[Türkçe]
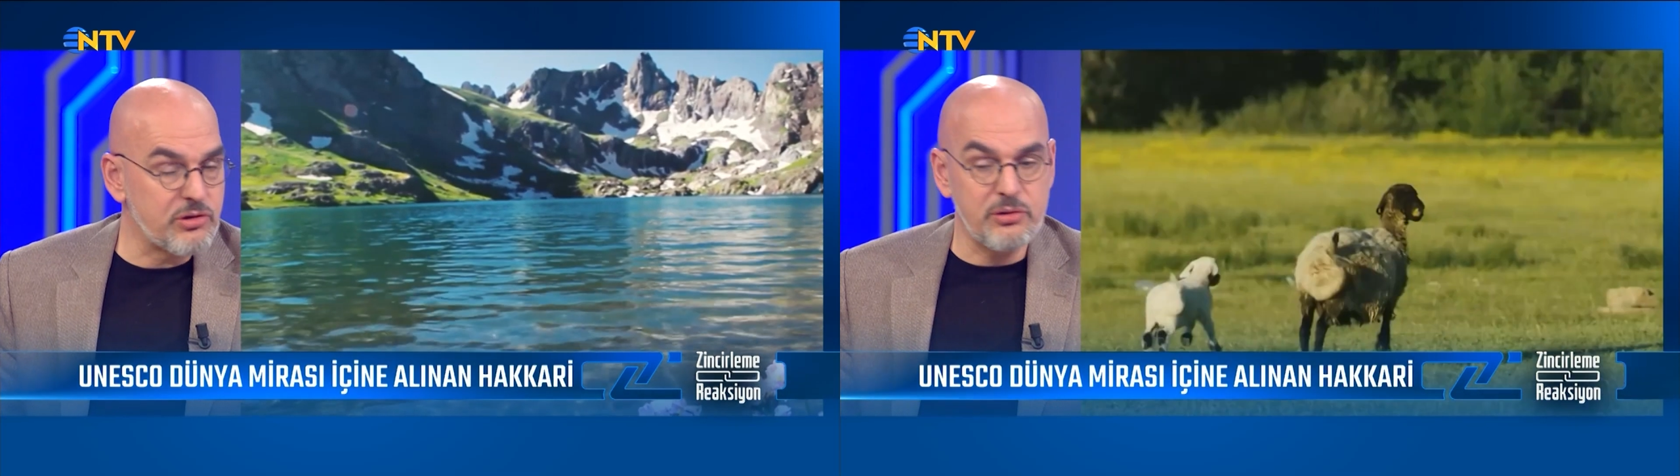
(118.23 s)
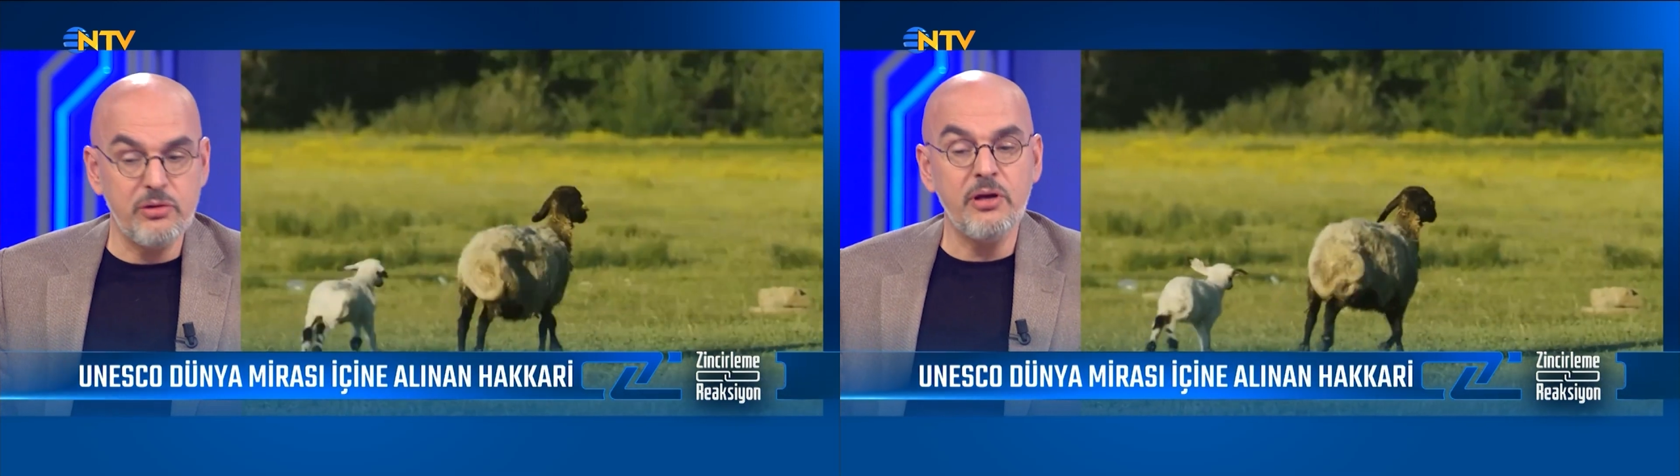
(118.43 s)

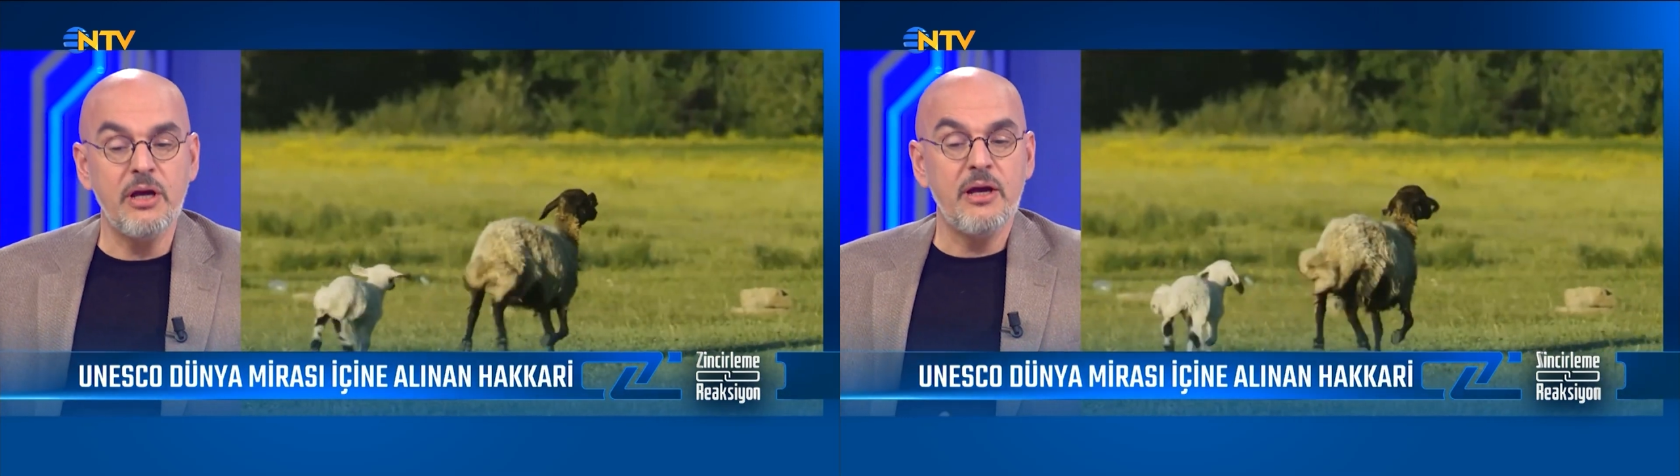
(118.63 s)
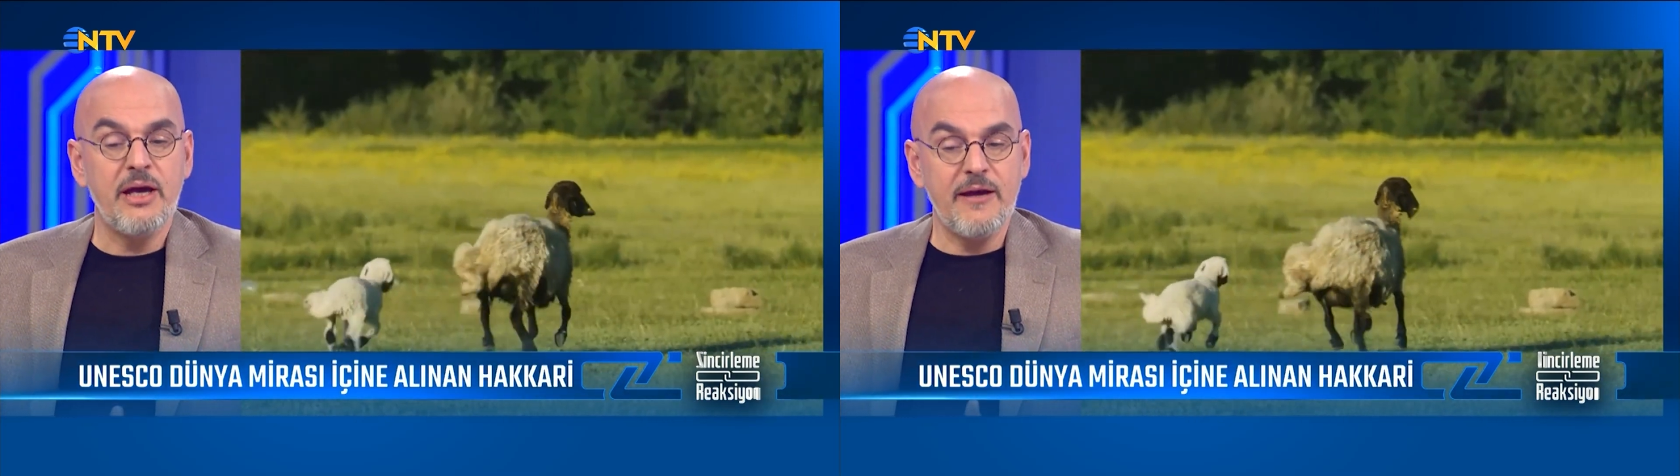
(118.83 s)
kılıyor.
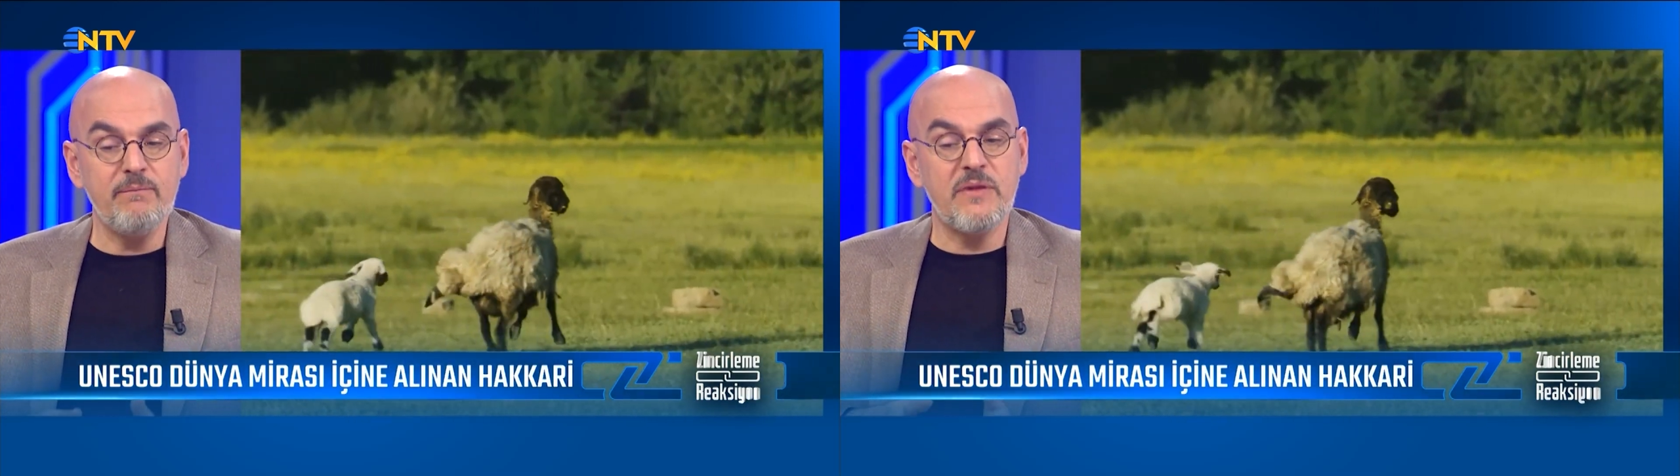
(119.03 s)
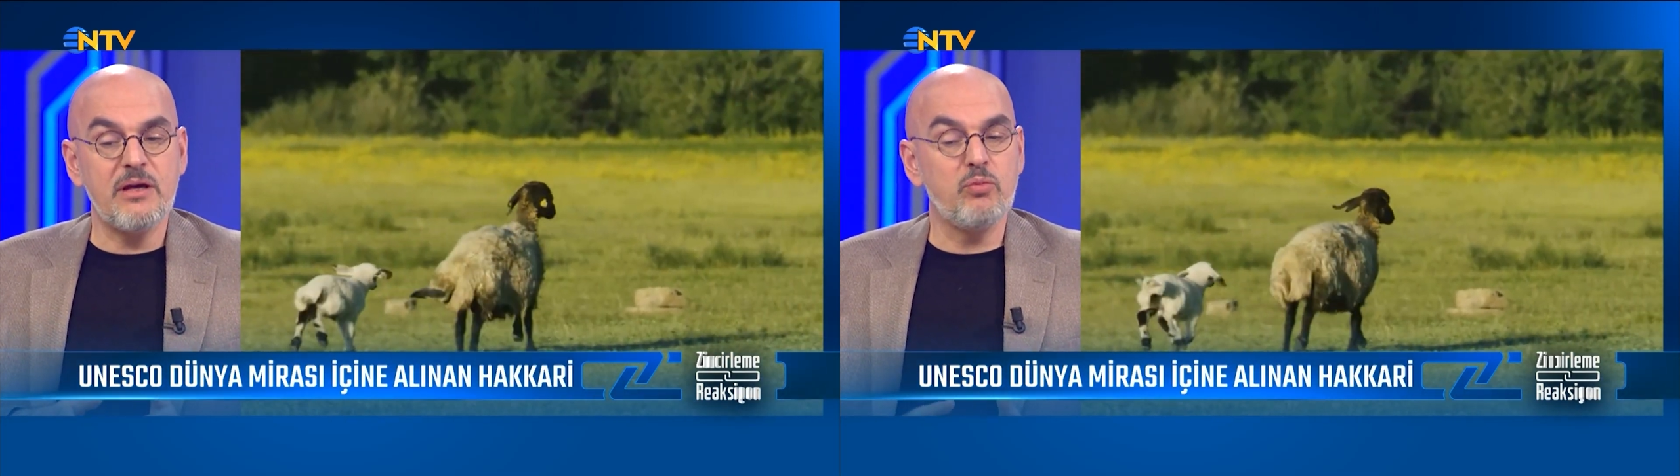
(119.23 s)

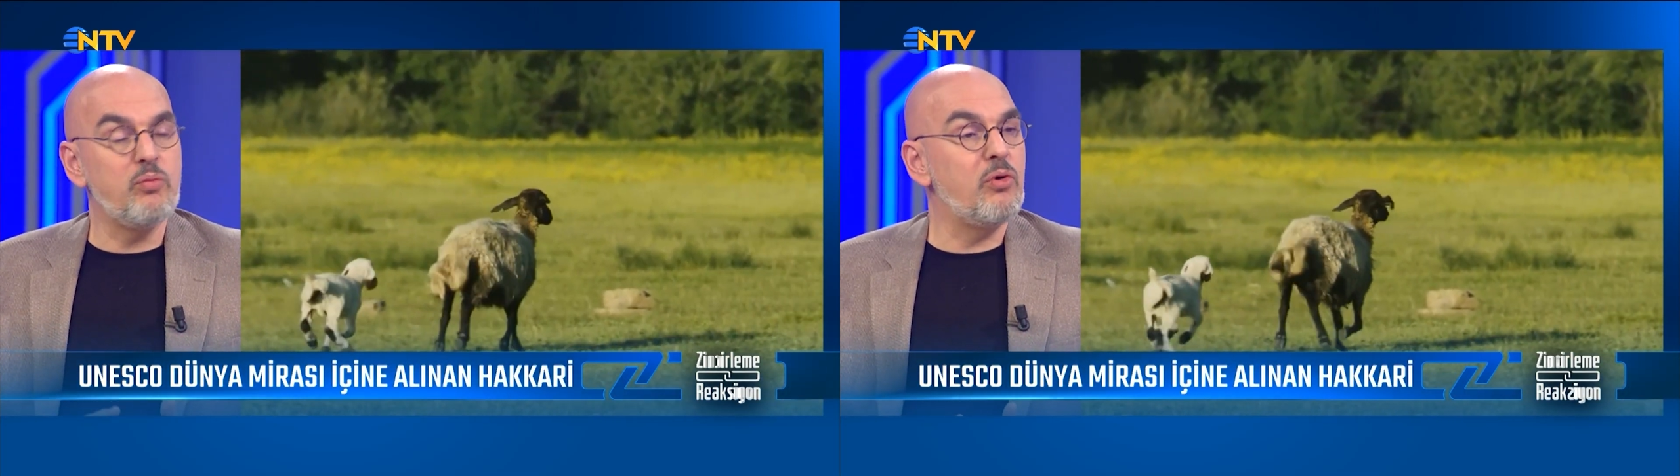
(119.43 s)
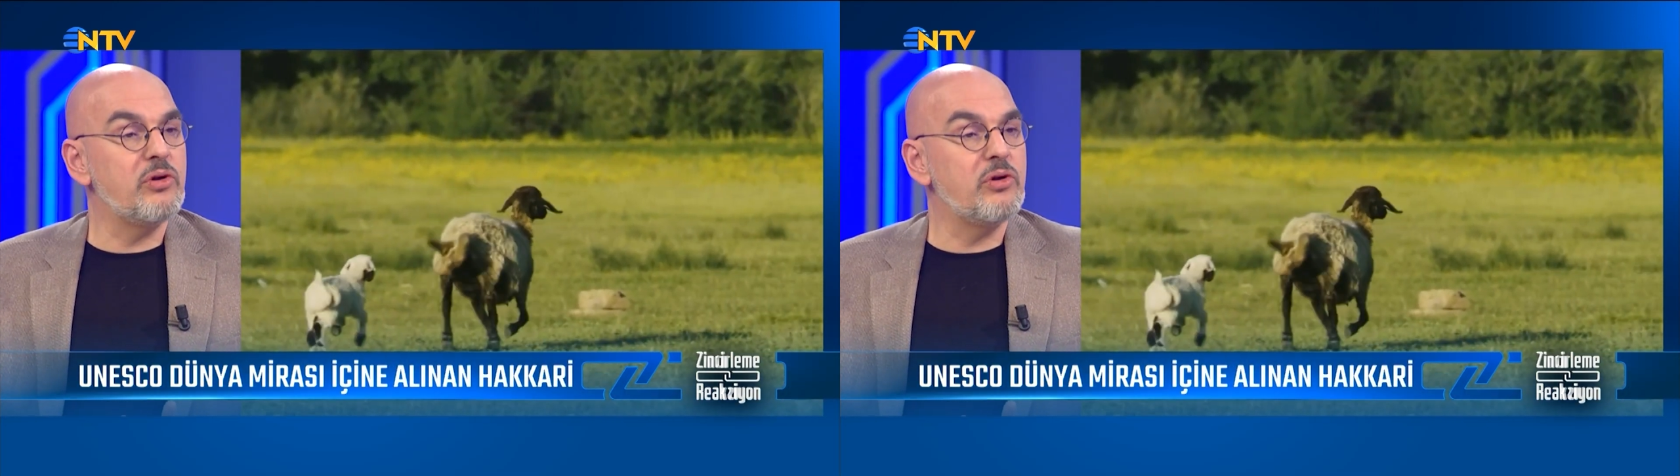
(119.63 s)
Hem de bu